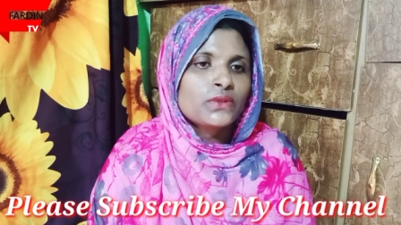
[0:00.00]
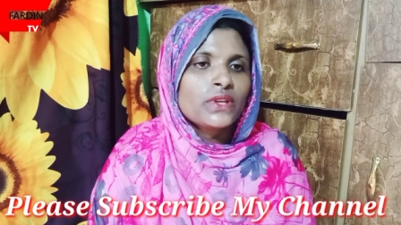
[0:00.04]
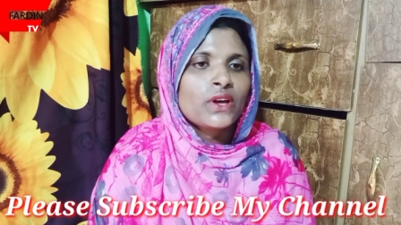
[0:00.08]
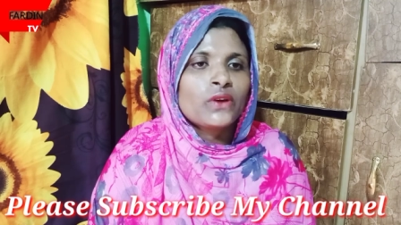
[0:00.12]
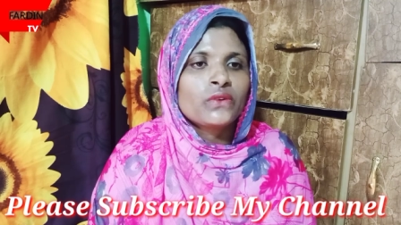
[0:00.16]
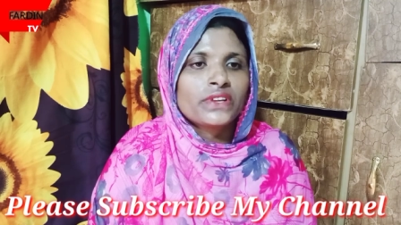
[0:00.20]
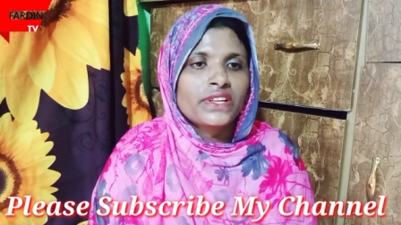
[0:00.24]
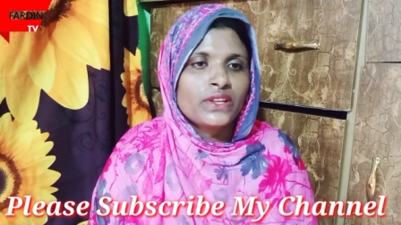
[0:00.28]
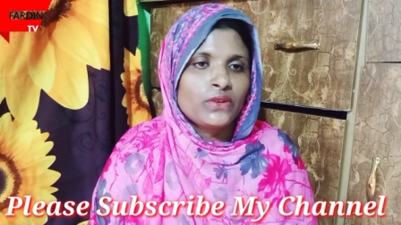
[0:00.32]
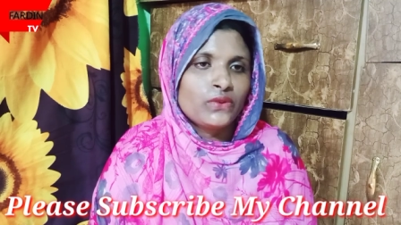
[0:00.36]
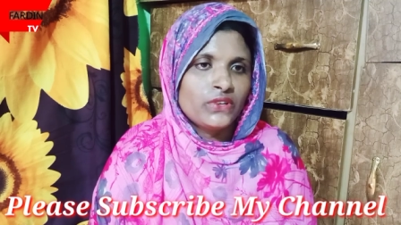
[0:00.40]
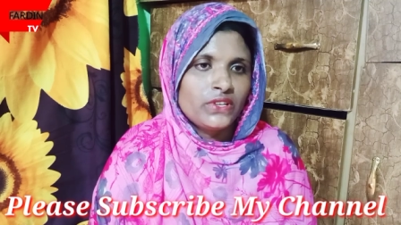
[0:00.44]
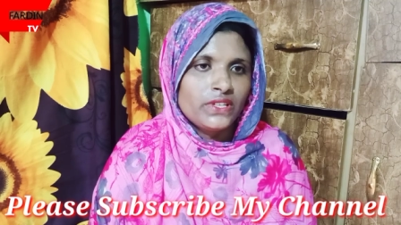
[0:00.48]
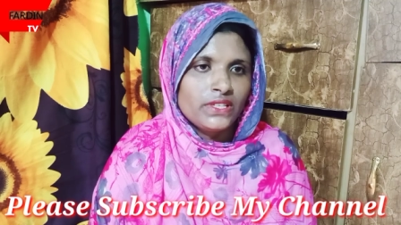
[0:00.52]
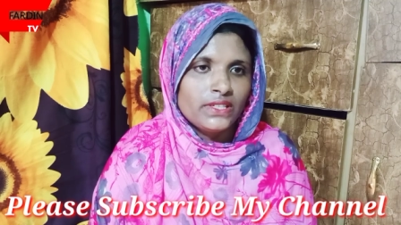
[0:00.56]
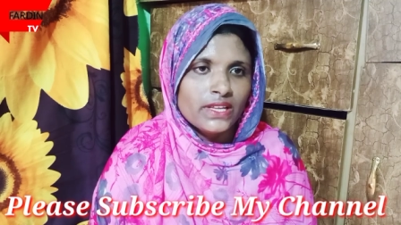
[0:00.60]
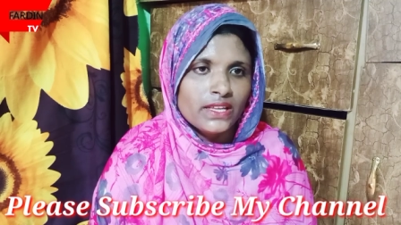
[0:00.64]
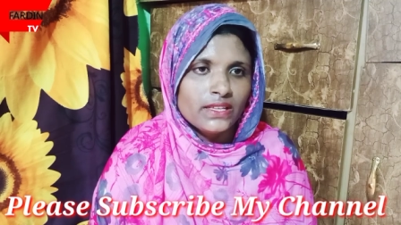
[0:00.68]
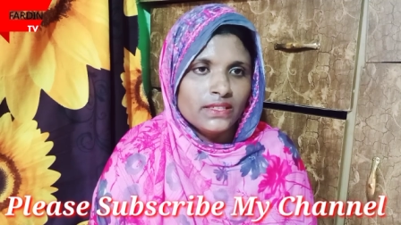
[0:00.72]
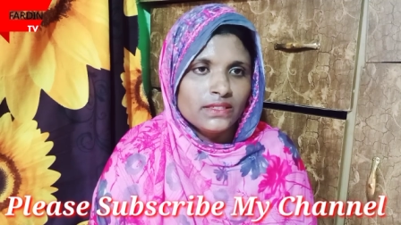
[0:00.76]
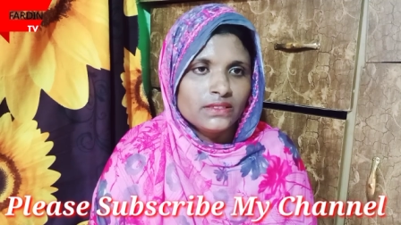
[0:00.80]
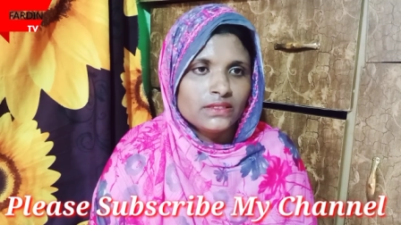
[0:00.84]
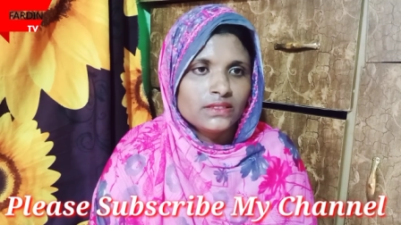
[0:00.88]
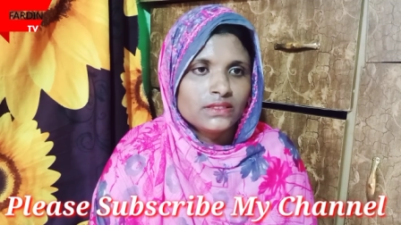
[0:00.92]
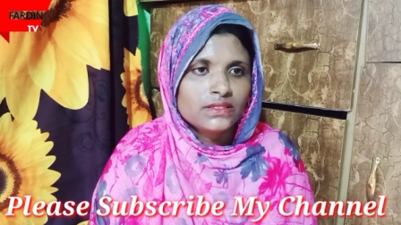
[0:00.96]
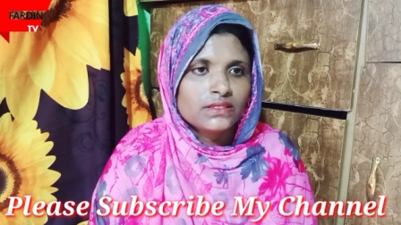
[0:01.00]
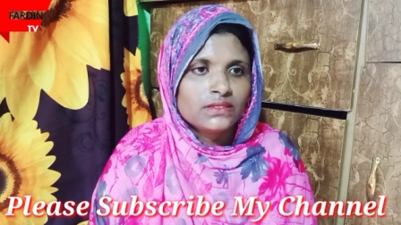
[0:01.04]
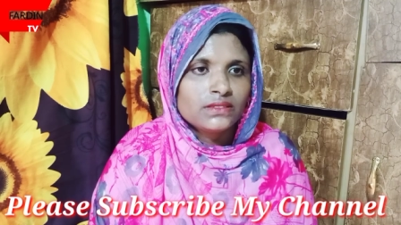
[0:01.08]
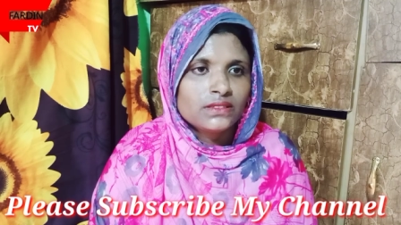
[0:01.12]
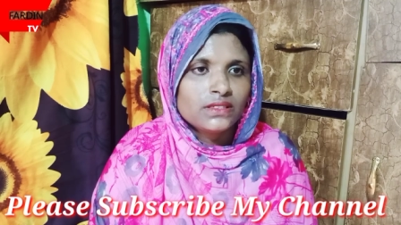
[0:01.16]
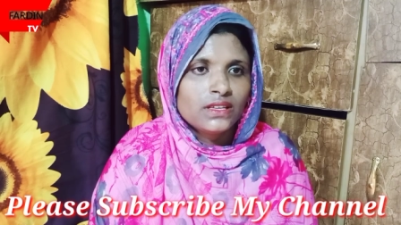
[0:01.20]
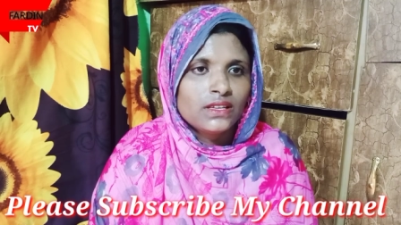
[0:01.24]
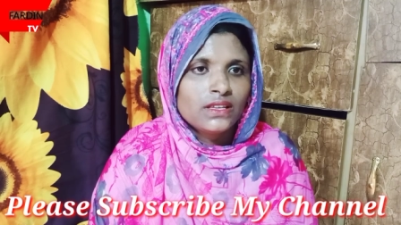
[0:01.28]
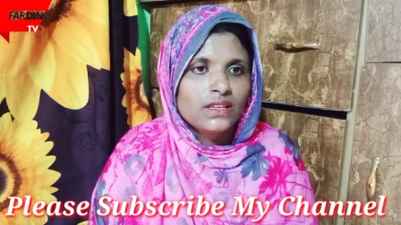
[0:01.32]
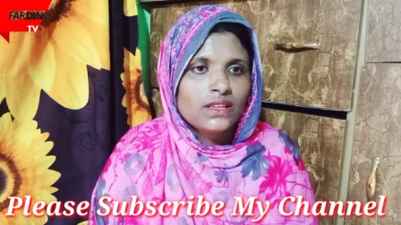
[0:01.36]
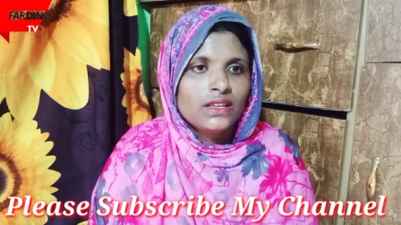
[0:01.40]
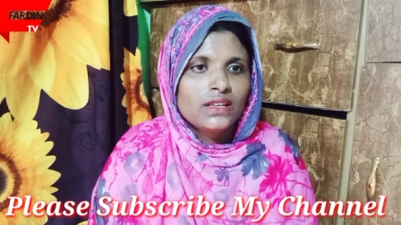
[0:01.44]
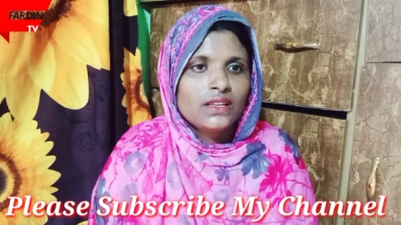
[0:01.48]
তো এখন কেউই নেই
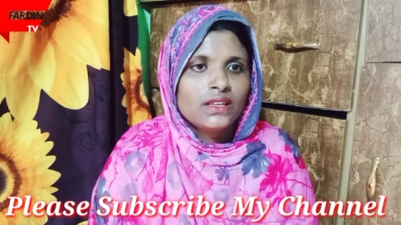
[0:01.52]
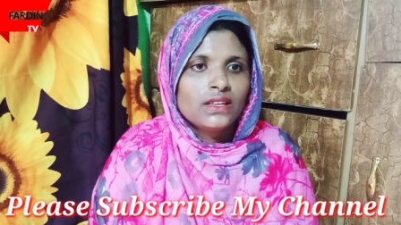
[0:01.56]
আচ্ছা।